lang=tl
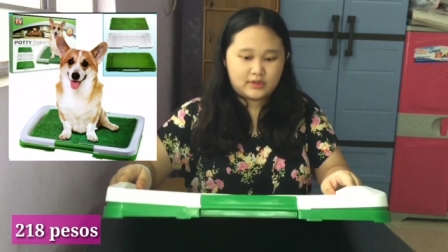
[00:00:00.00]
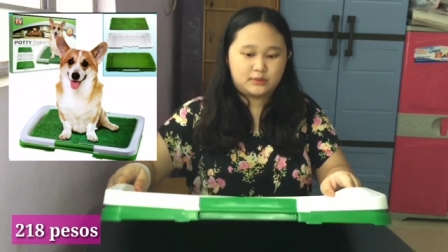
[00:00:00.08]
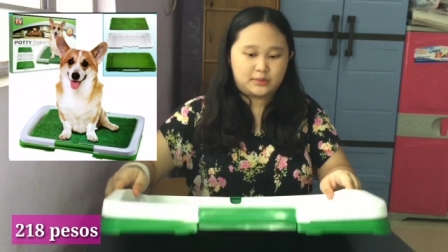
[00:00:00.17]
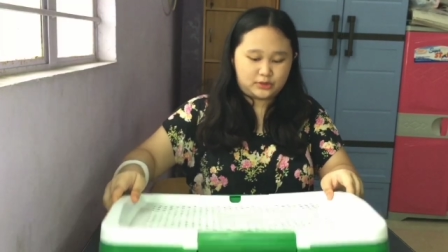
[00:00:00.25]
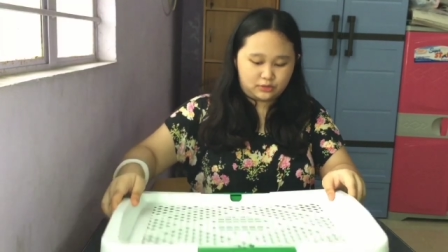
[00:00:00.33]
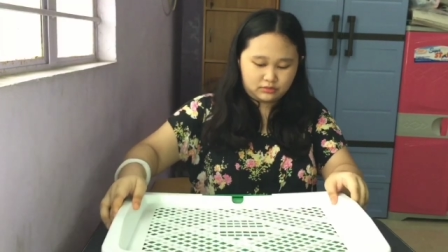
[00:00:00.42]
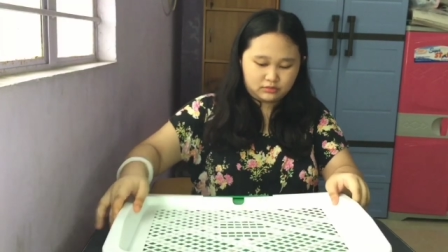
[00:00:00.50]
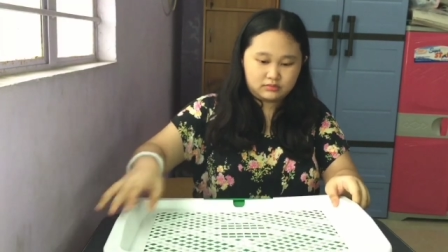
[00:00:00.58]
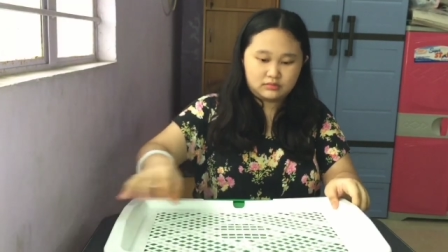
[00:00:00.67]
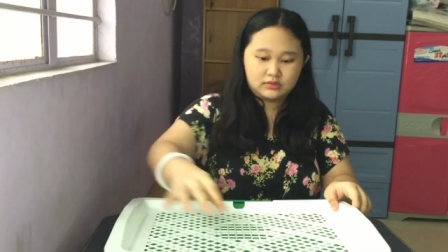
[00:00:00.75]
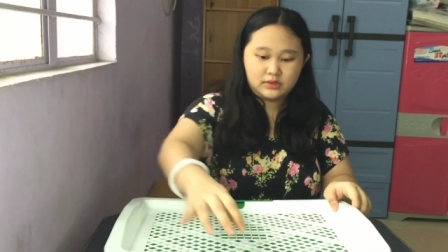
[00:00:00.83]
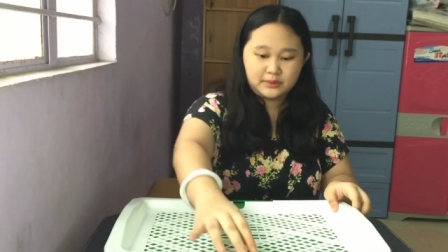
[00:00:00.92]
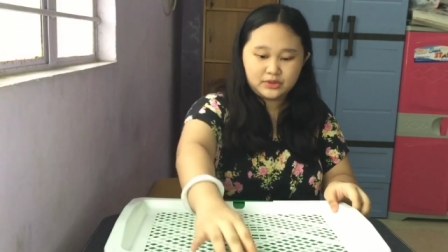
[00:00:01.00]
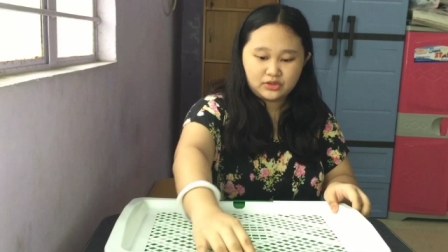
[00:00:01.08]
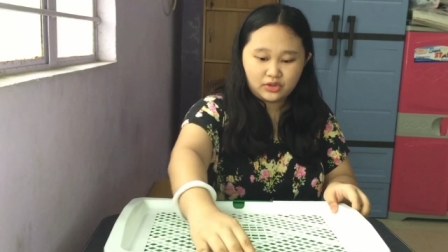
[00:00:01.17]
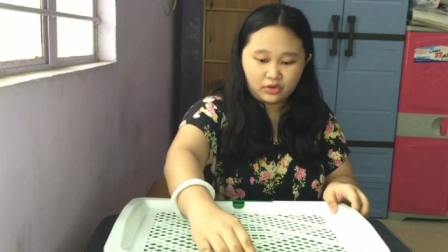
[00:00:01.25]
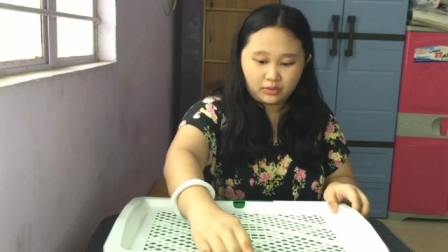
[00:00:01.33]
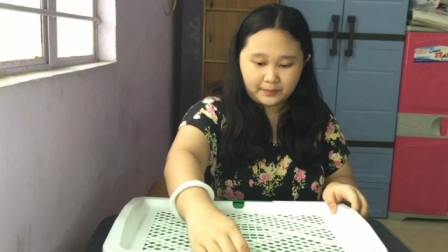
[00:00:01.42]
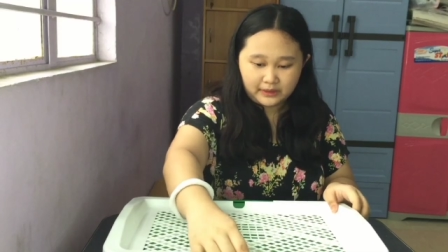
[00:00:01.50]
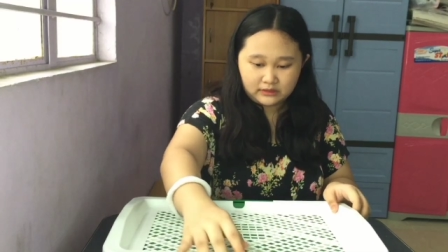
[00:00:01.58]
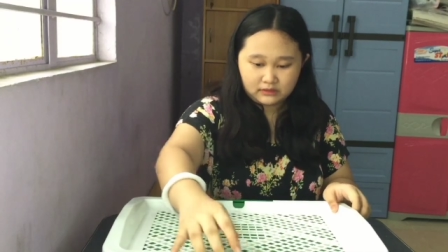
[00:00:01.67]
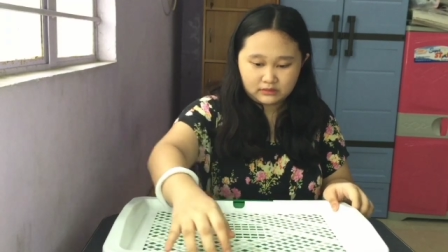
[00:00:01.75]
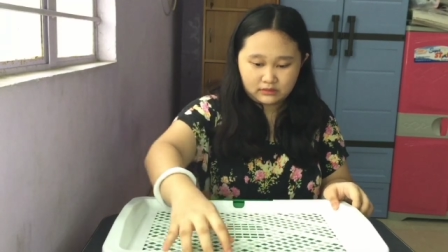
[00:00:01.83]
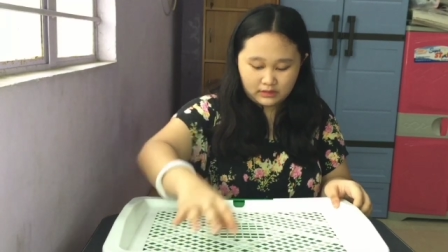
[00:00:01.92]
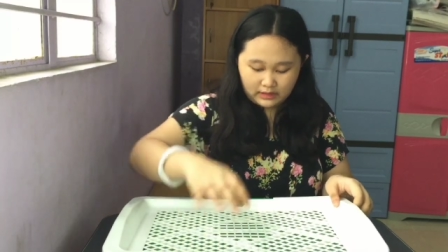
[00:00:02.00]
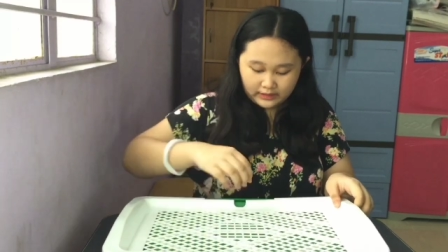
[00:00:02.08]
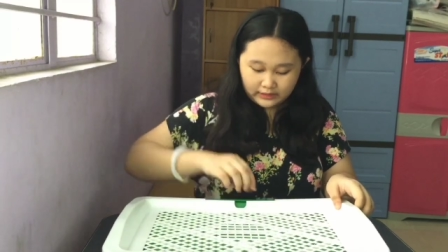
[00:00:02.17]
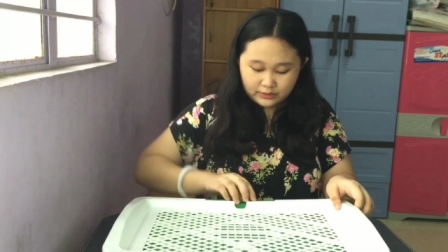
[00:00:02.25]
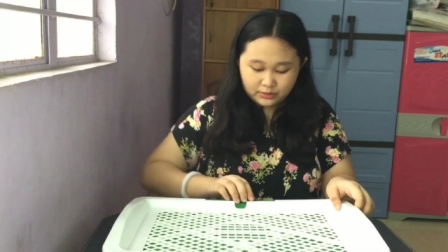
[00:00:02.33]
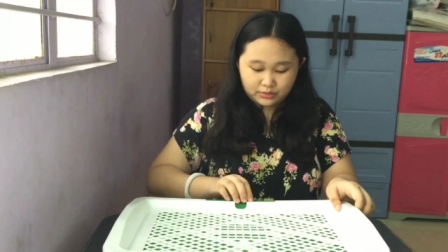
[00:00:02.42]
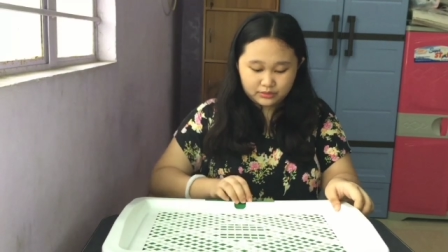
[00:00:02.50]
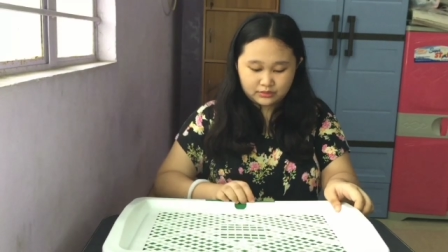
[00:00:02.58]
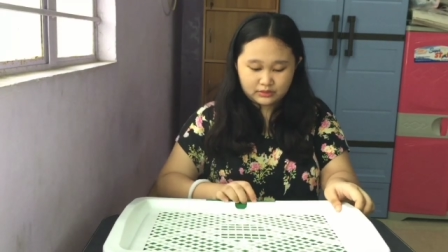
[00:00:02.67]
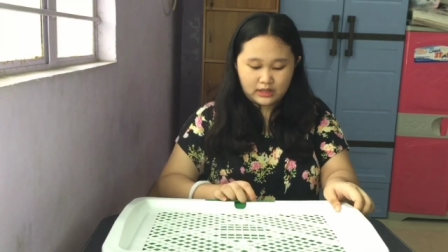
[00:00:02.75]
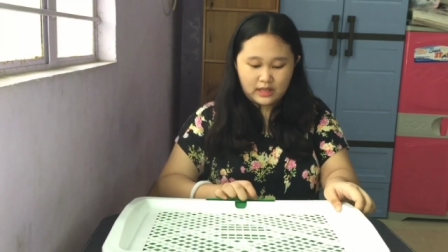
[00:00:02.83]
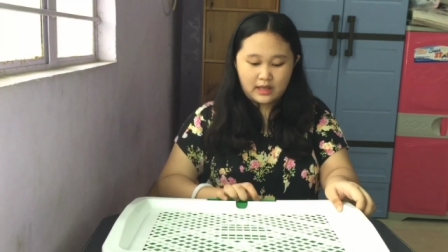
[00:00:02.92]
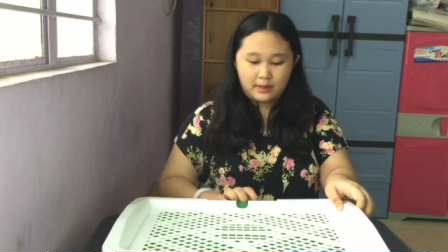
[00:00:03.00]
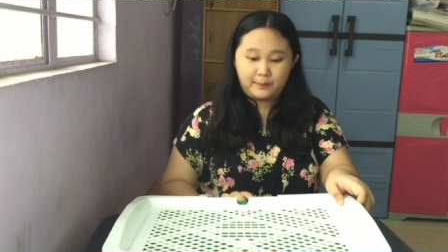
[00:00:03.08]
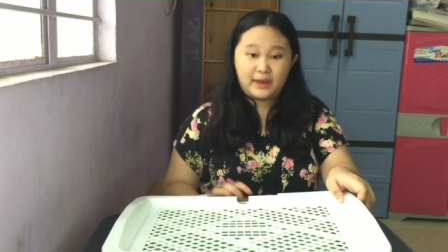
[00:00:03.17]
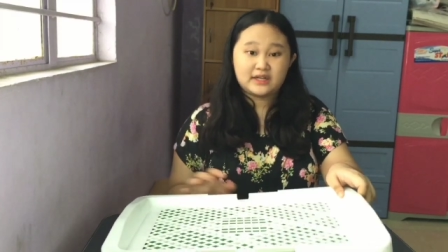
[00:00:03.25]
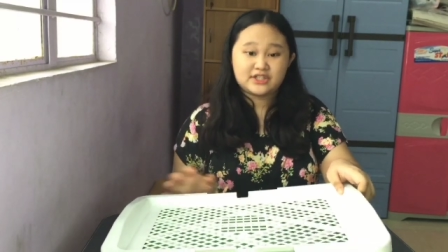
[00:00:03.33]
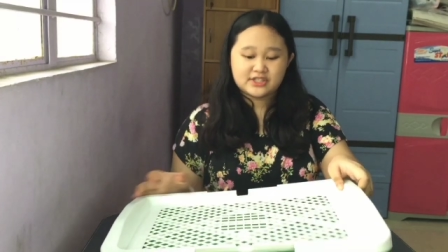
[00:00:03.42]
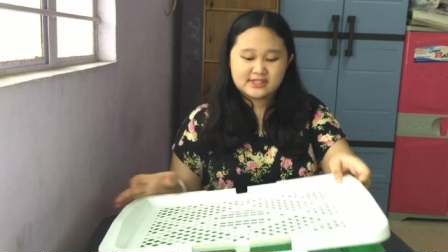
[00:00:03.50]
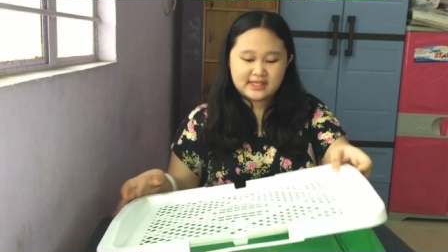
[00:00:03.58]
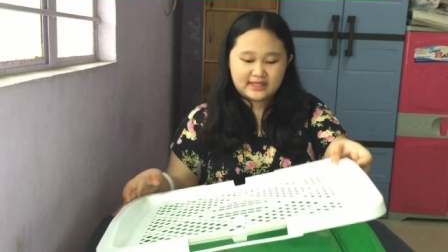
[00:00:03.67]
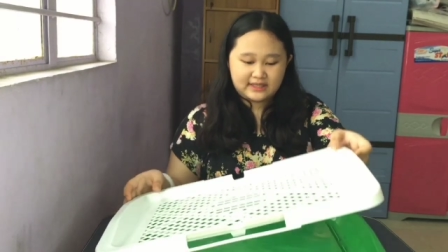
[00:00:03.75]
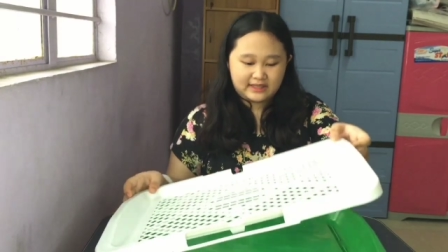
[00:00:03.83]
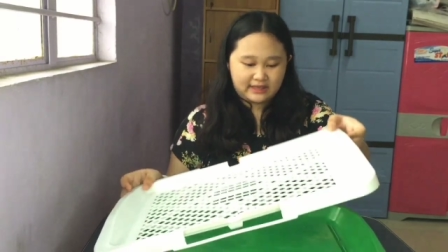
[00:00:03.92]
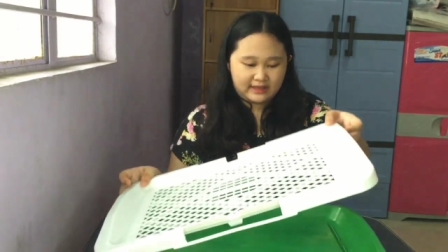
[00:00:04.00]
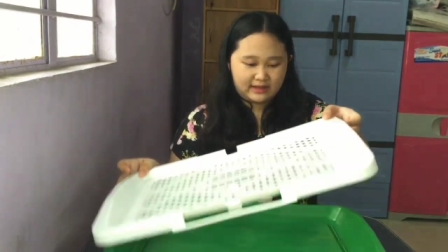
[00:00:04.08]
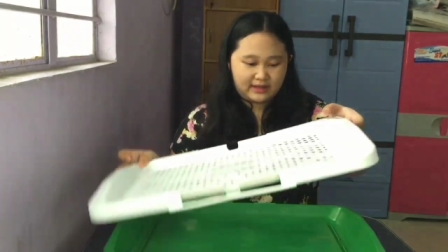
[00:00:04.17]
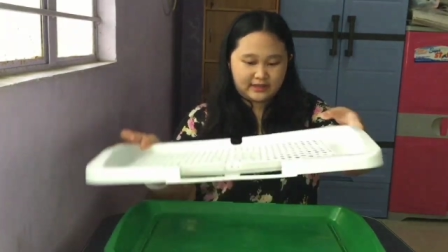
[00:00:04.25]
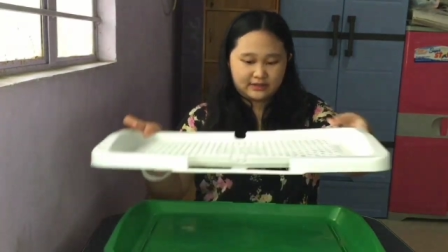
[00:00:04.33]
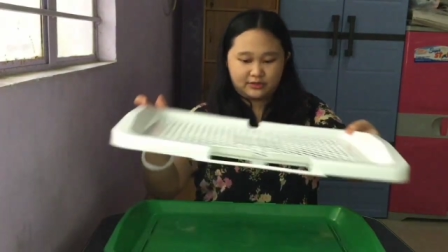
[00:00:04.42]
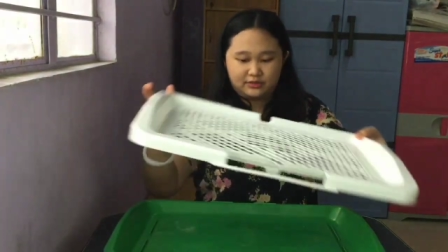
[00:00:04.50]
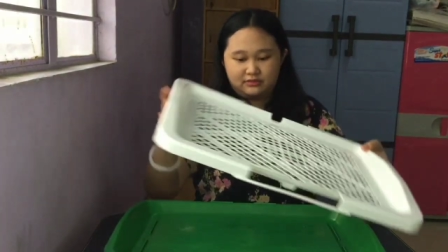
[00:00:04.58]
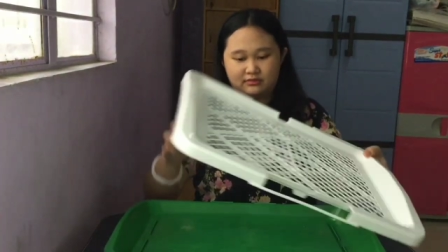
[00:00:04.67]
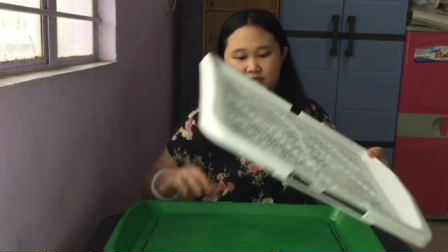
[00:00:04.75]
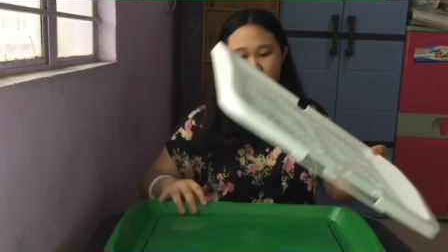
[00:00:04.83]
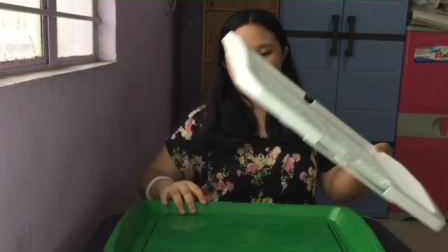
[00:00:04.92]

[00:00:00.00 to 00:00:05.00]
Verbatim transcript: Ano ba to? Hindi ba to na-open? Ay, ayun. Para siya sa ihe. Ayan, o. Oh.